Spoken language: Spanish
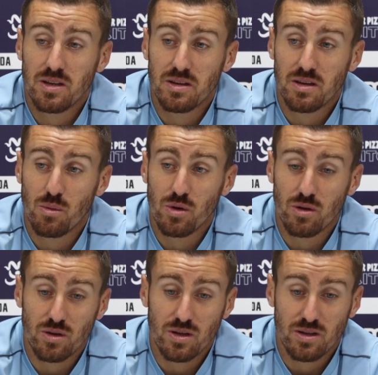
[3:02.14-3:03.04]
que,
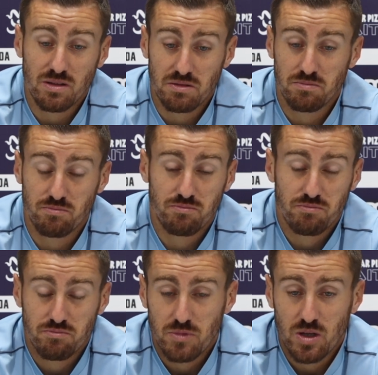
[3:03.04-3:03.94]
bueno, que,
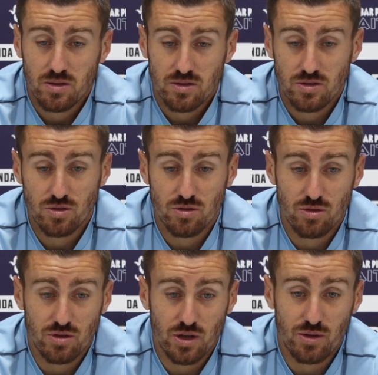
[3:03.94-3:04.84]

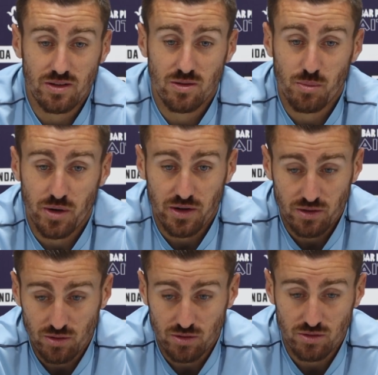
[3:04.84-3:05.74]
yo creo que siempre
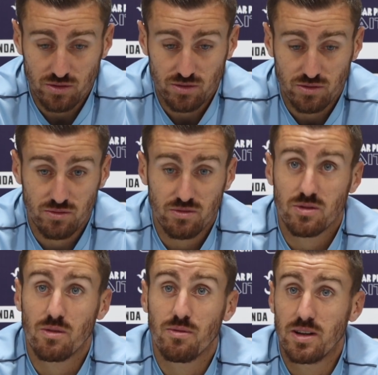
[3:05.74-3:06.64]
rindo con, con,
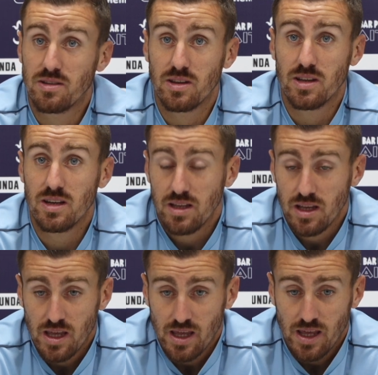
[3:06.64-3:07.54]
con felicidad.
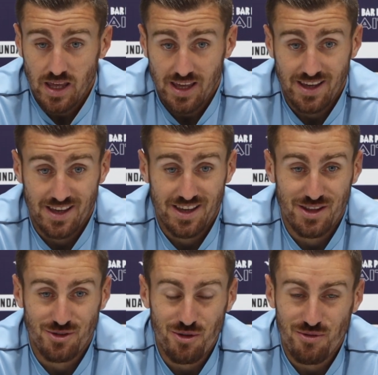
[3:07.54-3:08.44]
Eh, eh,
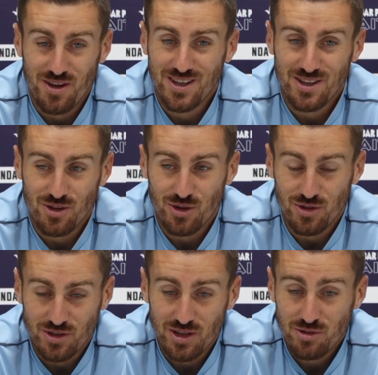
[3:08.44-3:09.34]
estoy feliz, estoy
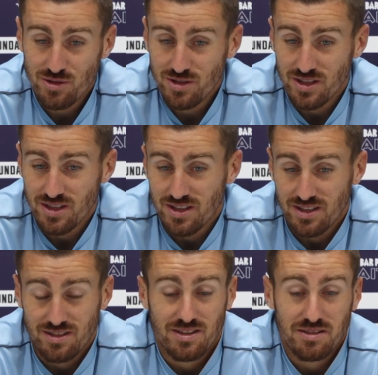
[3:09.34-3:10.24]
contento
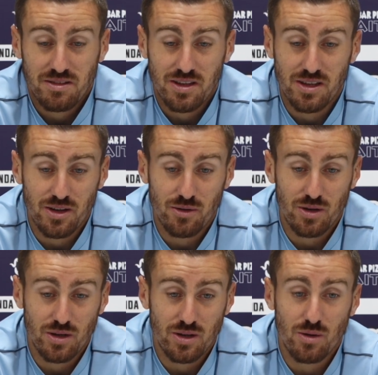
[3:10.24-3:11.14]
y, creo
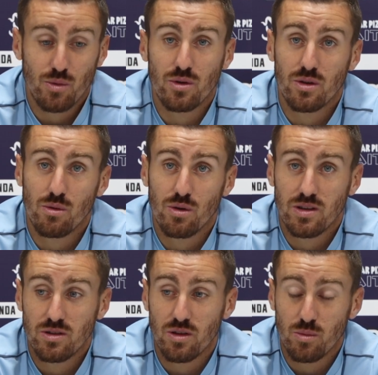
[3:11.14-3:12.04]
que, bueno que luego
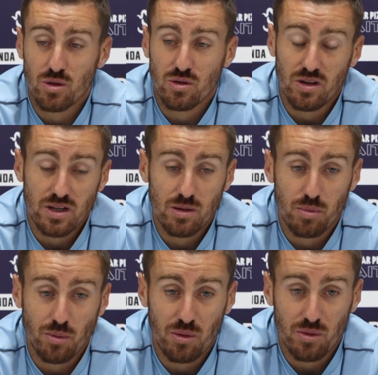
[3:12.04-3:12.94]
así lo demuestro en el
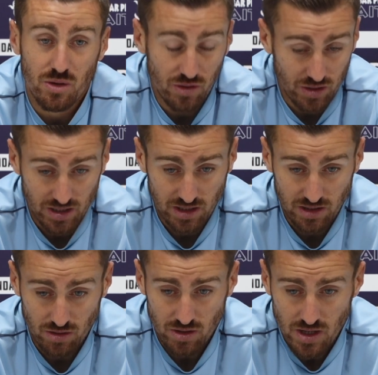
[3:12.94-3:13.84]
campo. Pero bueno, lo que ya te
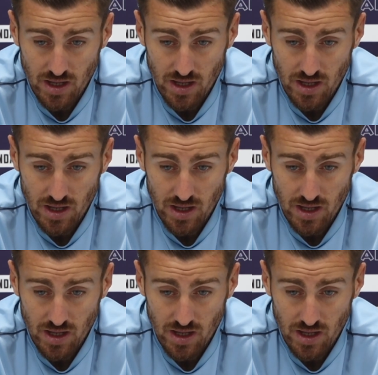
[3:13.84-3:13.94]
digo,